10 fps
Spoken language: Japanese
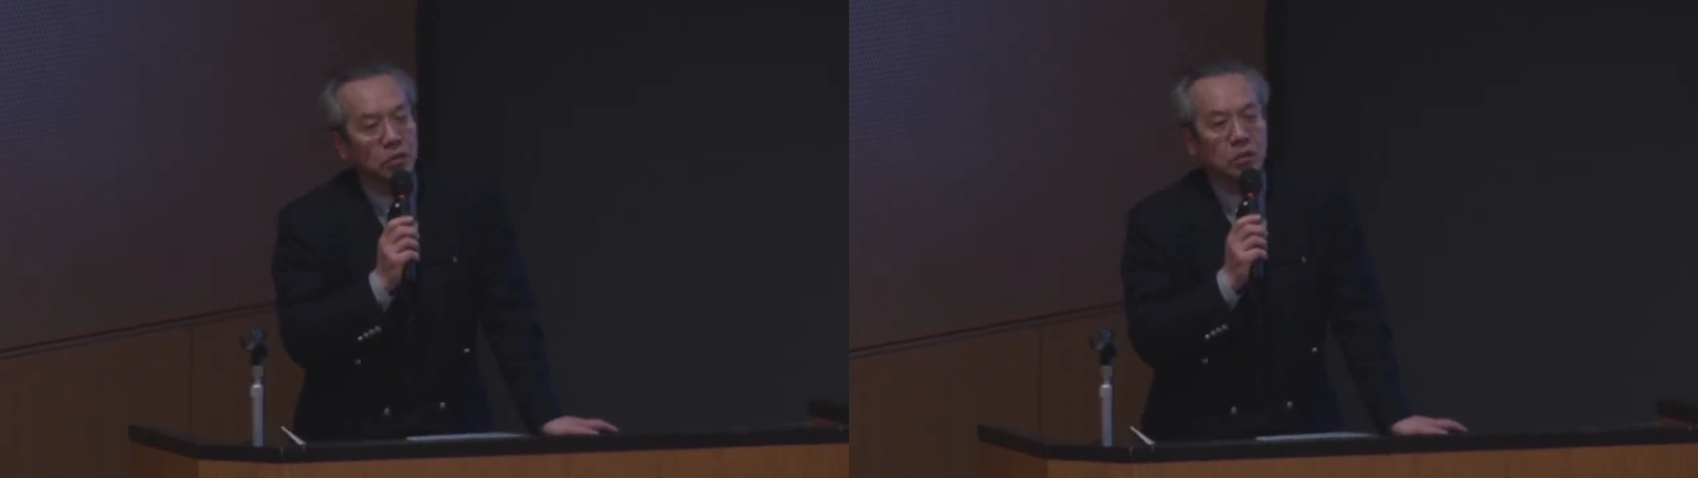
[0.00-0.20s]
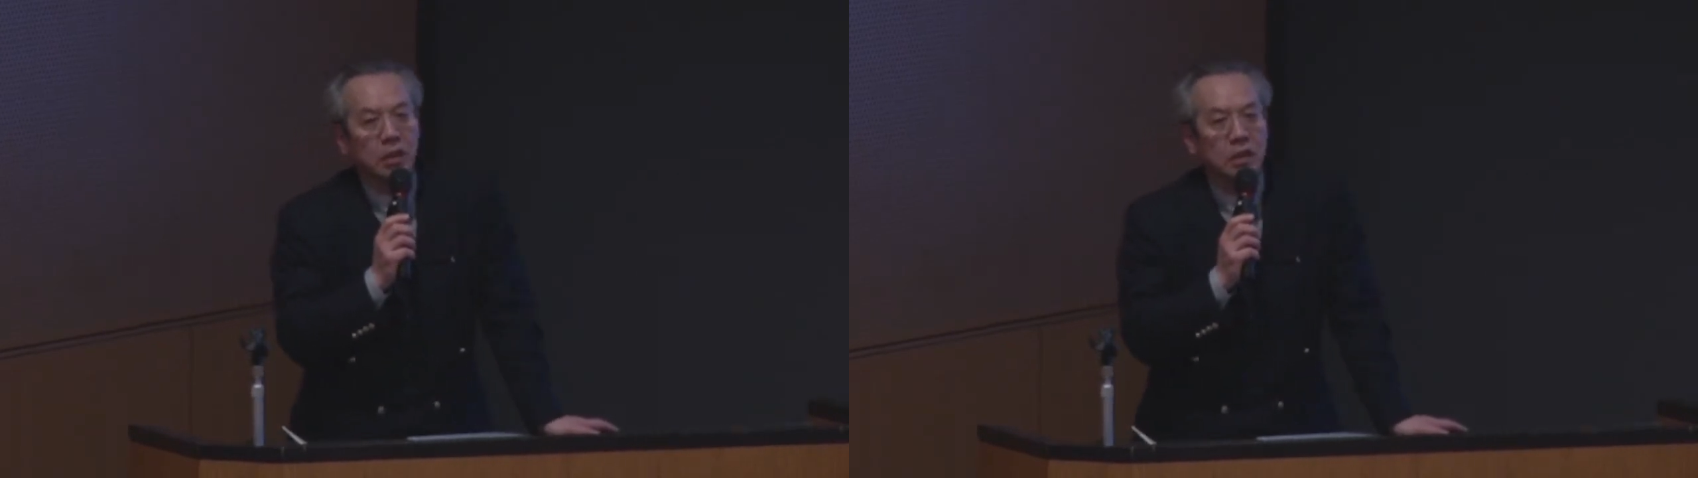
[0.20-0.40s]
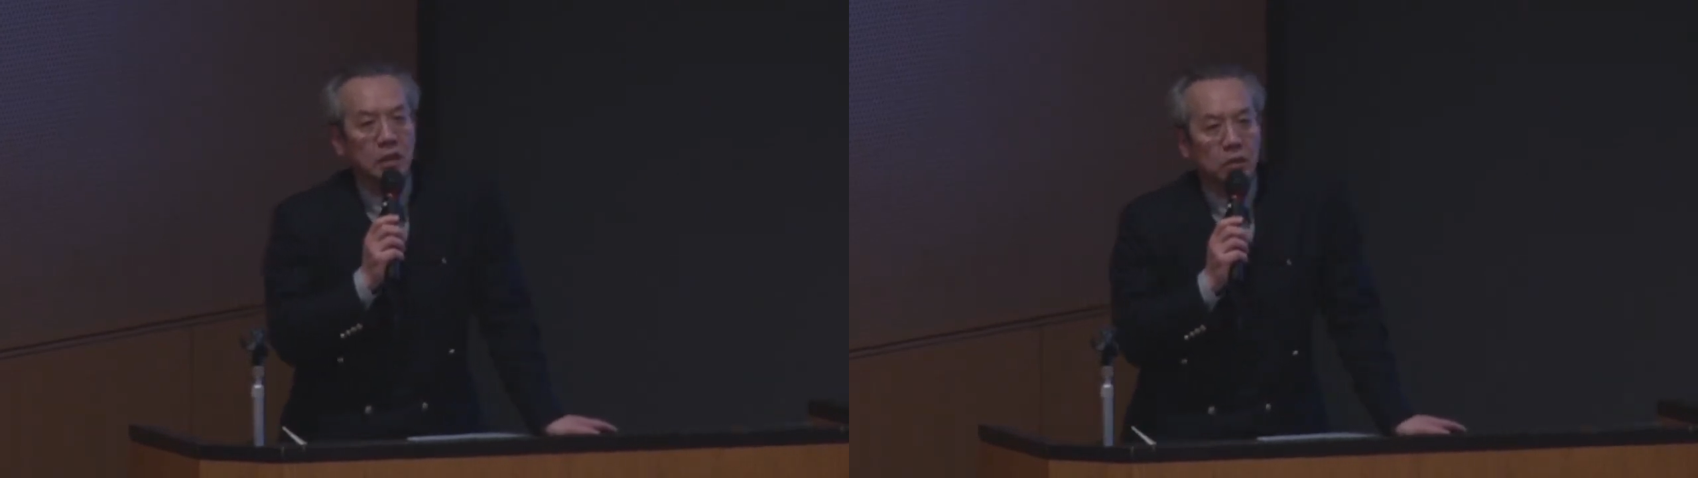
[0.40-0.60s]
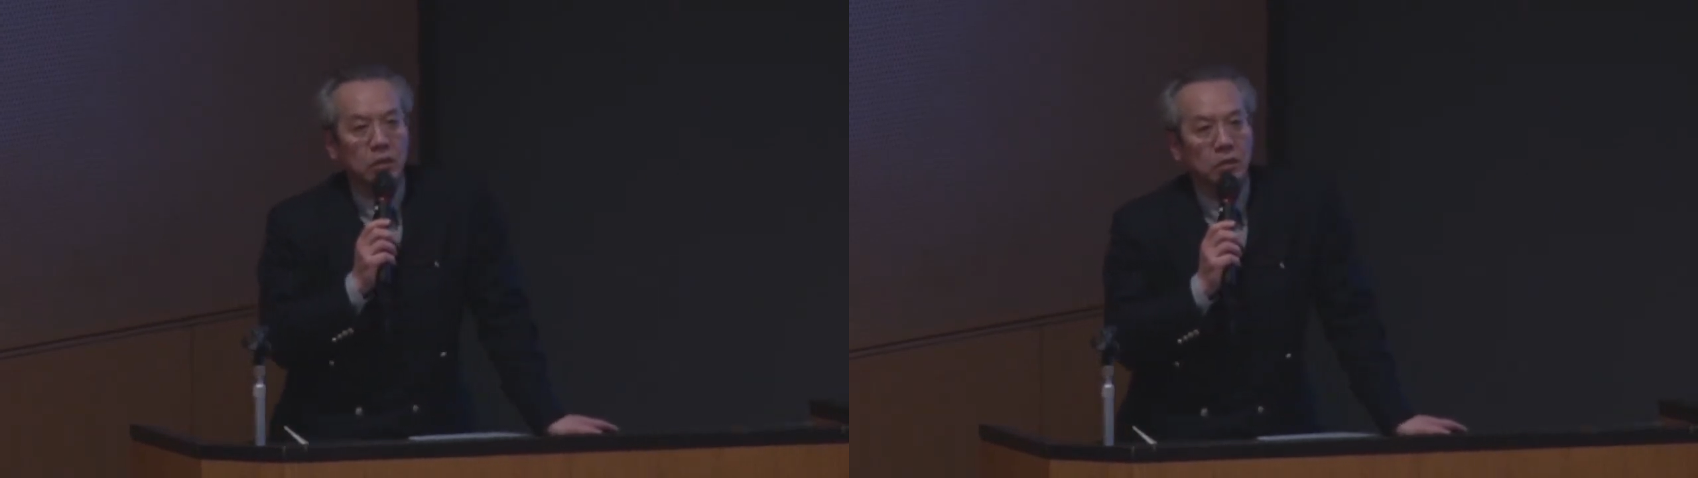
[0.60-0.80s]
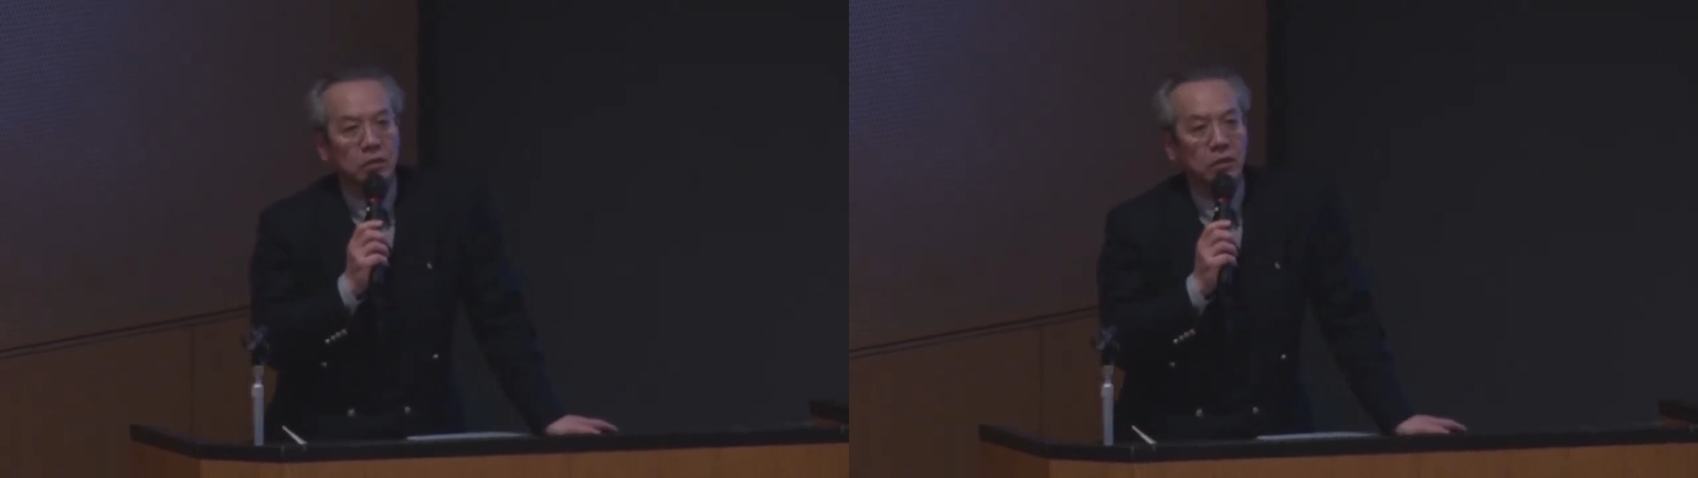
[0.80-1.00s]
という方が
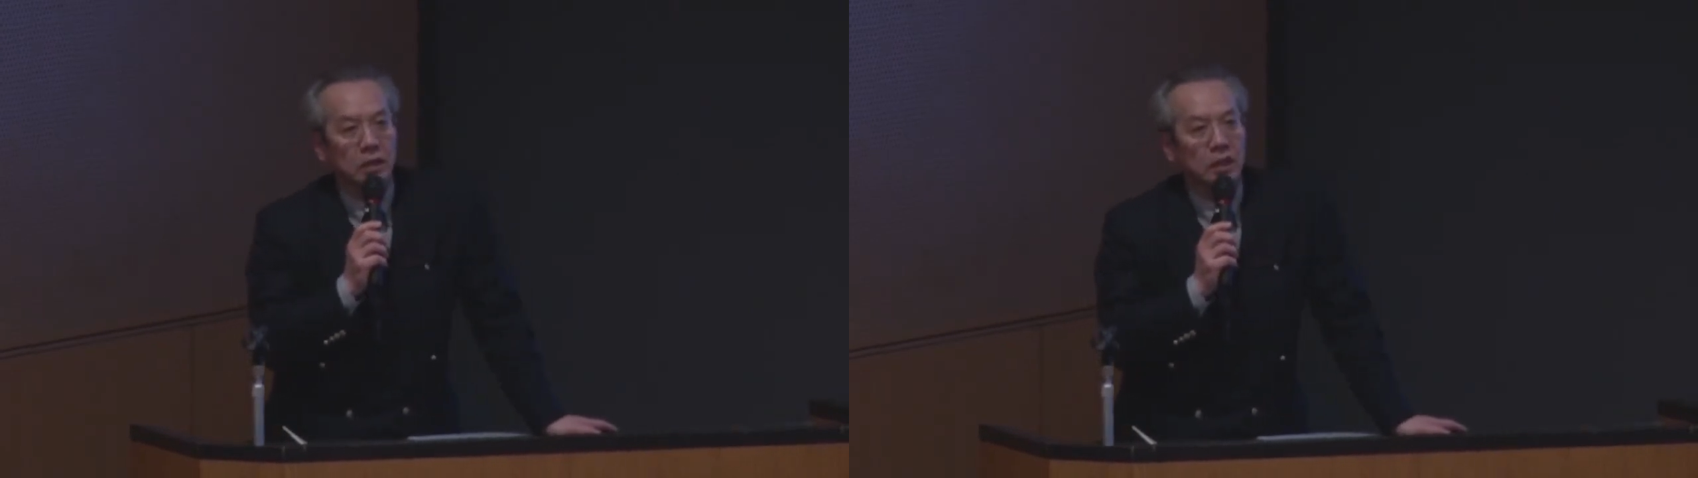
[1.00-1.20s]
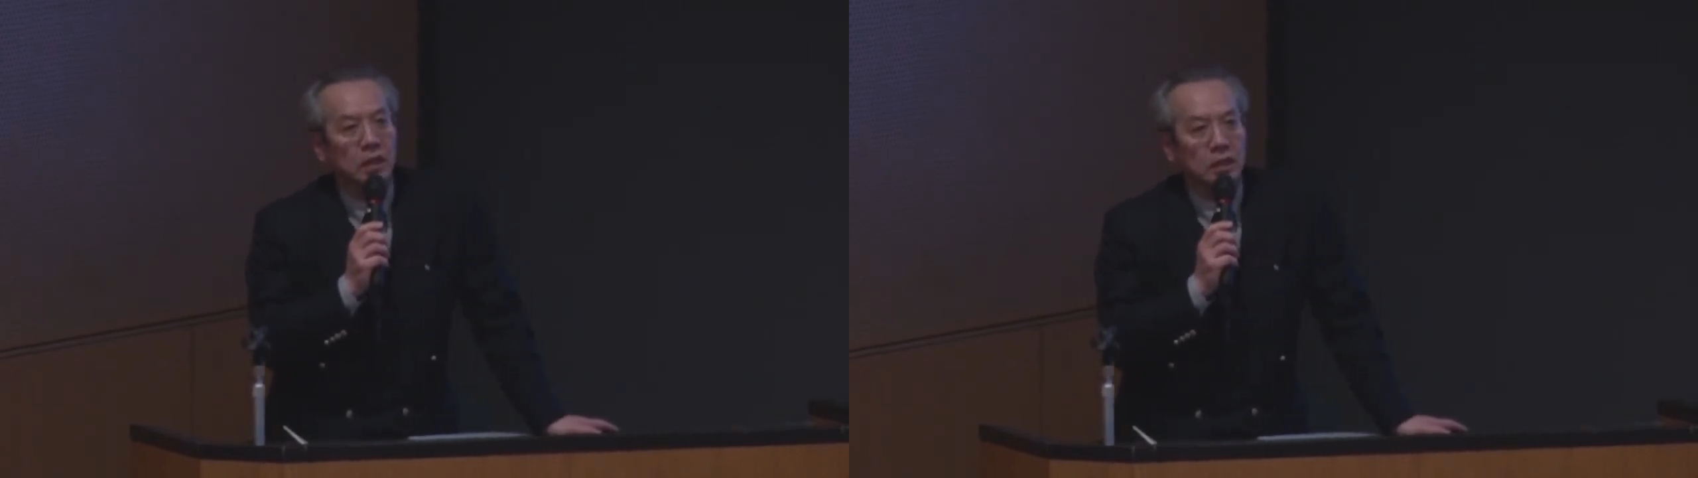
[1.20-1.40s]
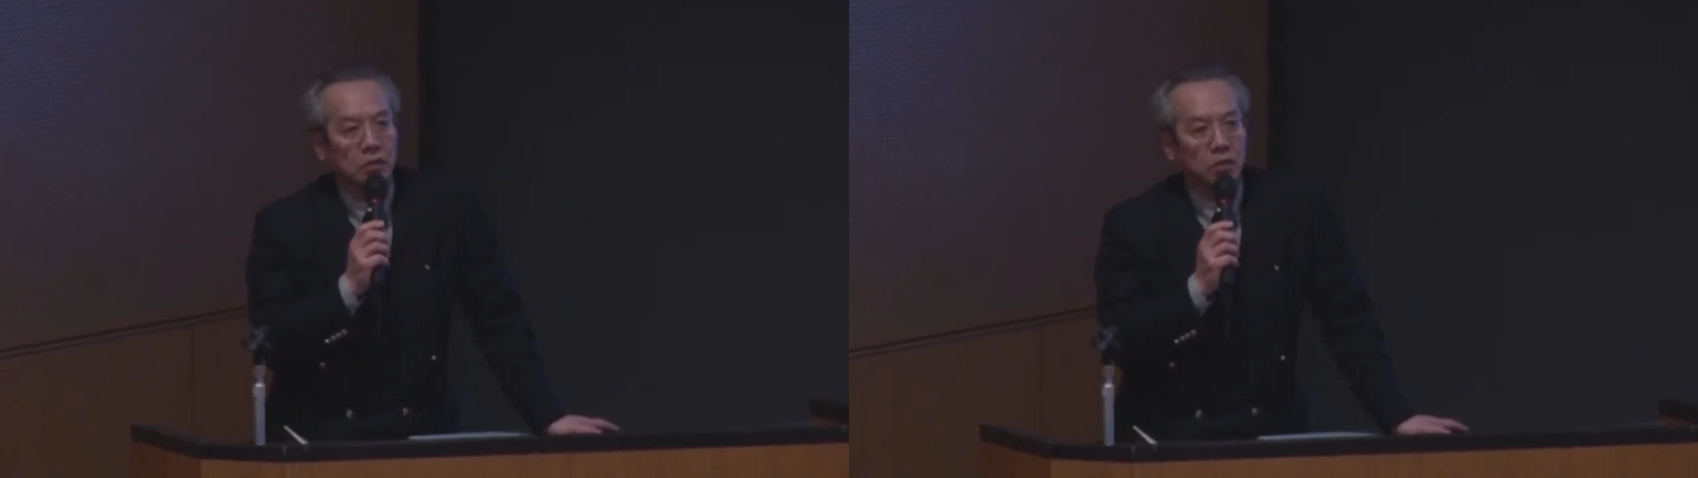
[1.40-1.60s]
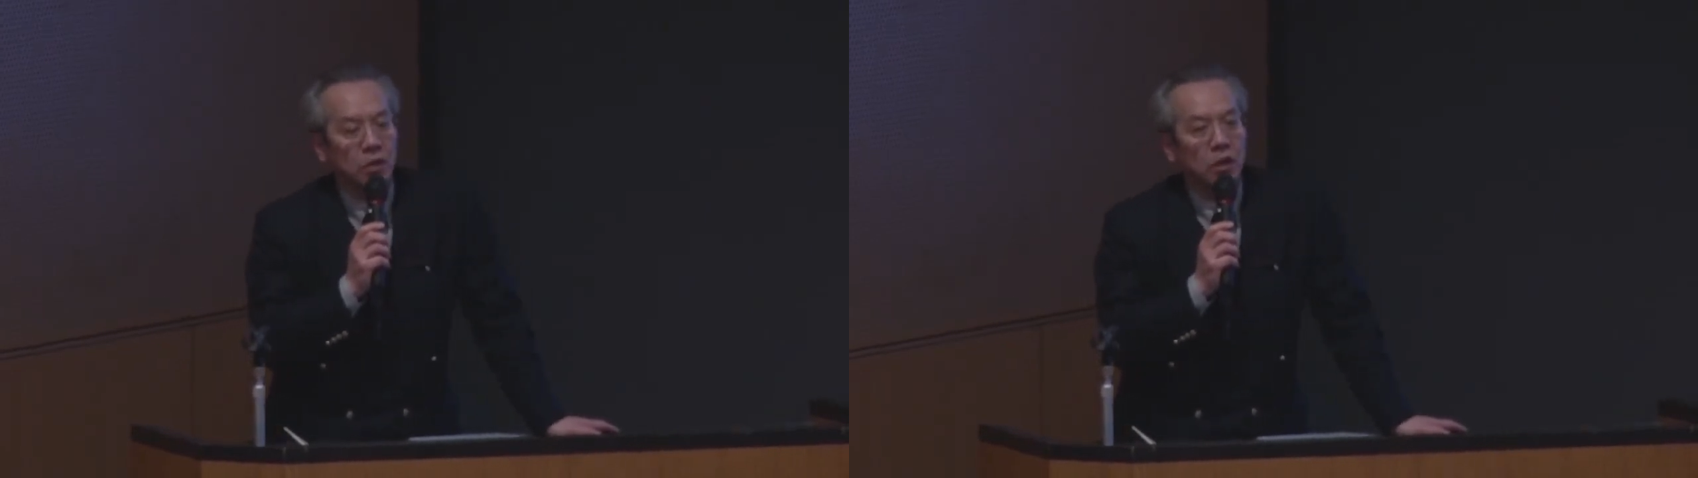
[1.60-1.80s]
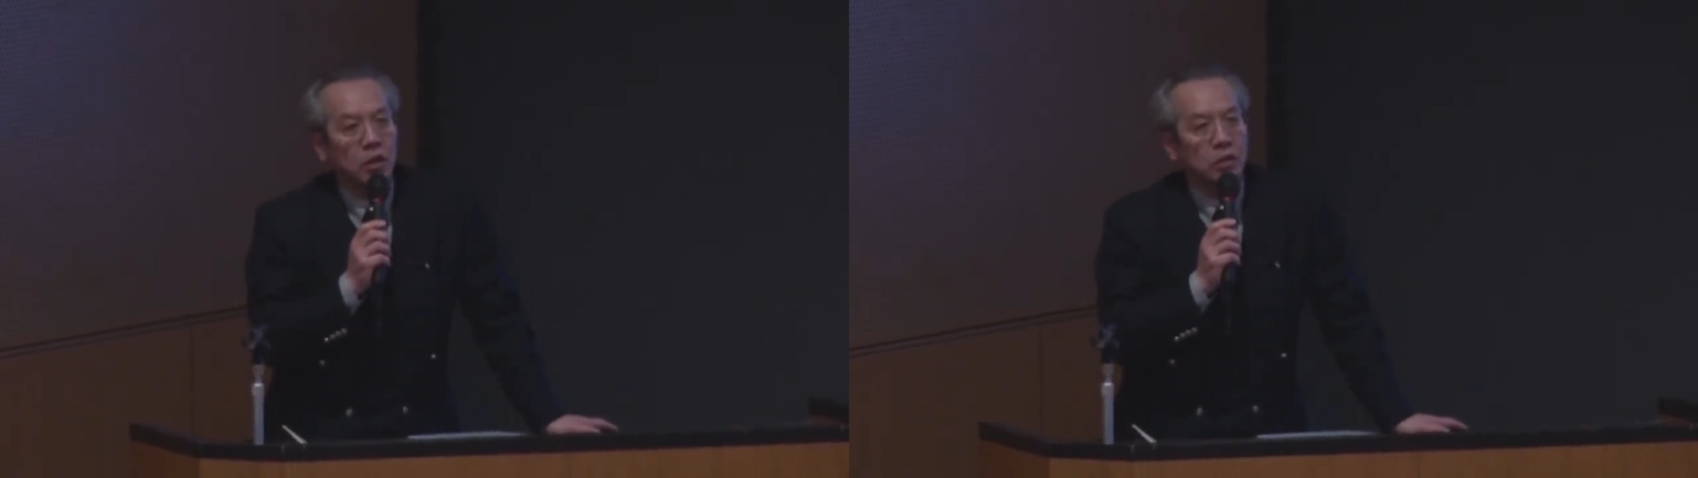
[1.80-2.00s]
多いのではないかなと